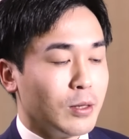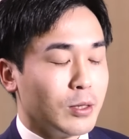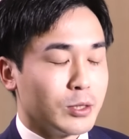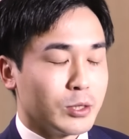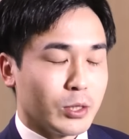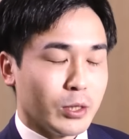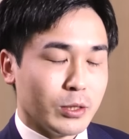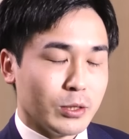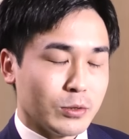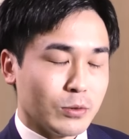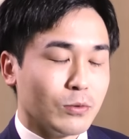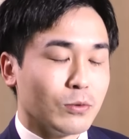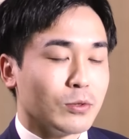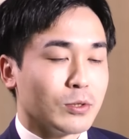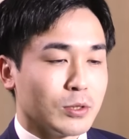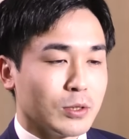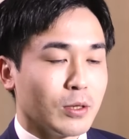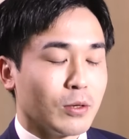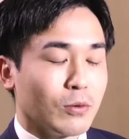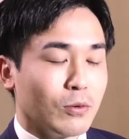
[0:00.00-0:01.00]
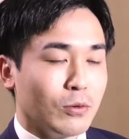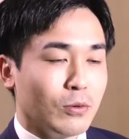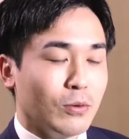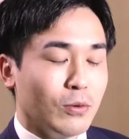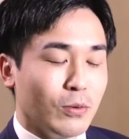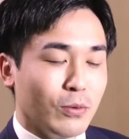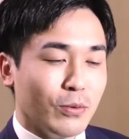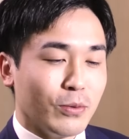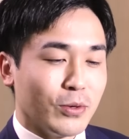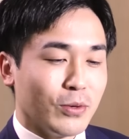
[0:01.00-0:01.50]
確かにそうですねこの
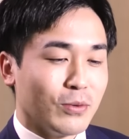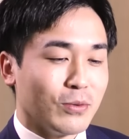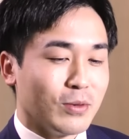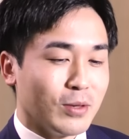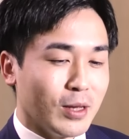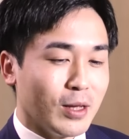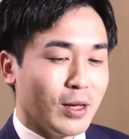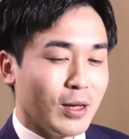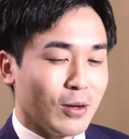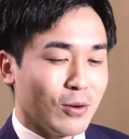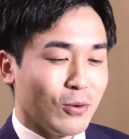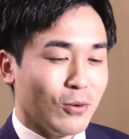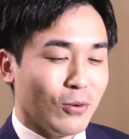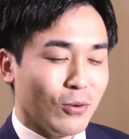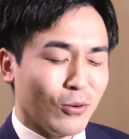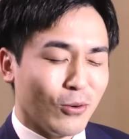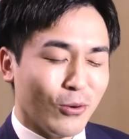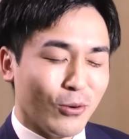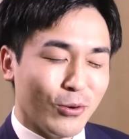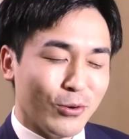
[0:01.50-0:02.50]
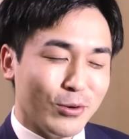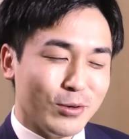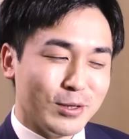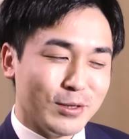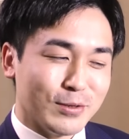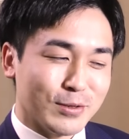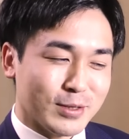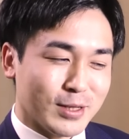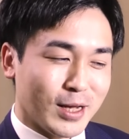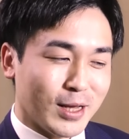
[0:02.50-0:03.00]
本を読んでこう心に
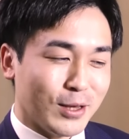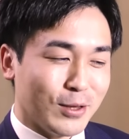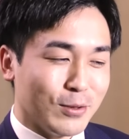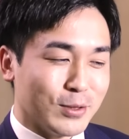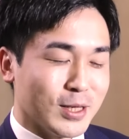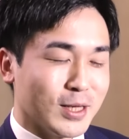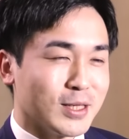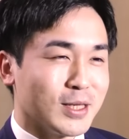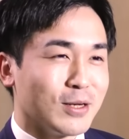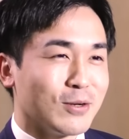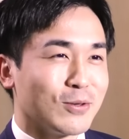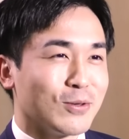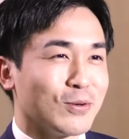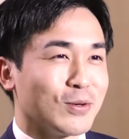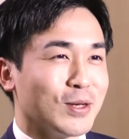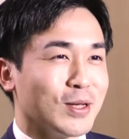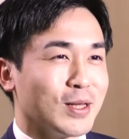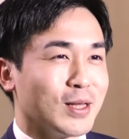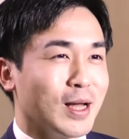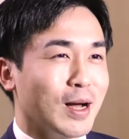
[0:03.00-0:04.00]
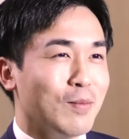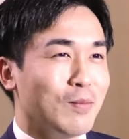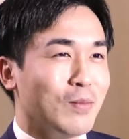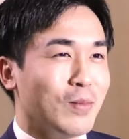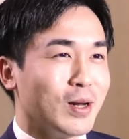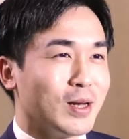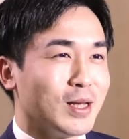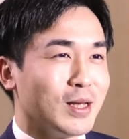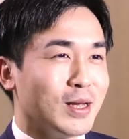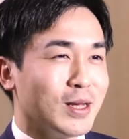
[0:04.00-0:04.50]
ぐさっと刺さる時ってあん
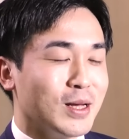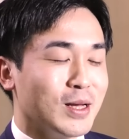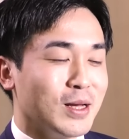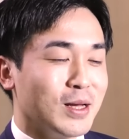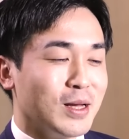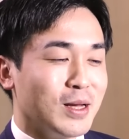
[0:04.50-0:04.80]
まり